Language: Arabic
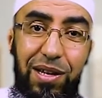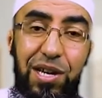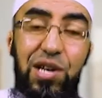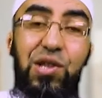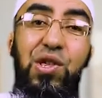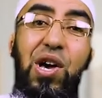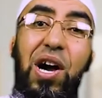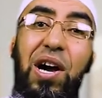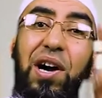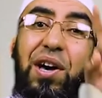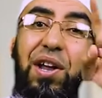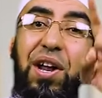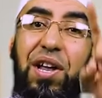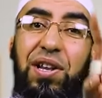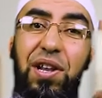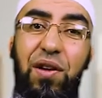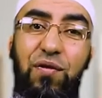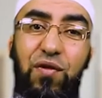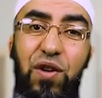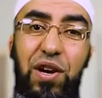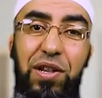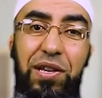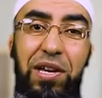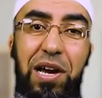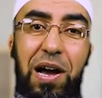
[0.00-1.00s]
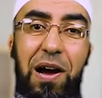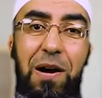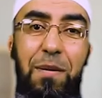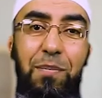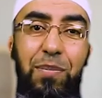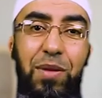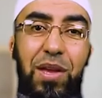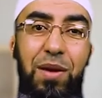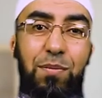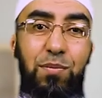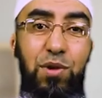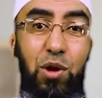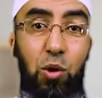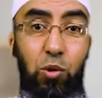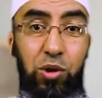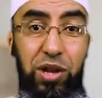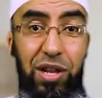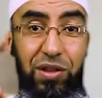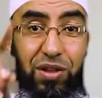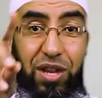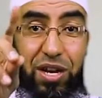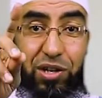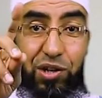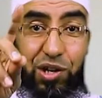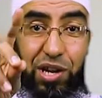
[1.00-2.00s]
إذا قرأنا الفاتحة
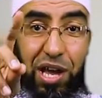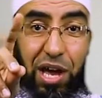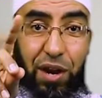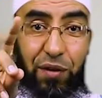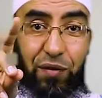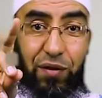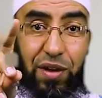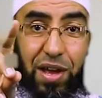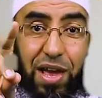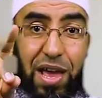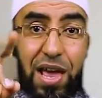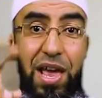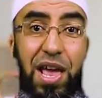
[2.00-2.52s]
113 حرف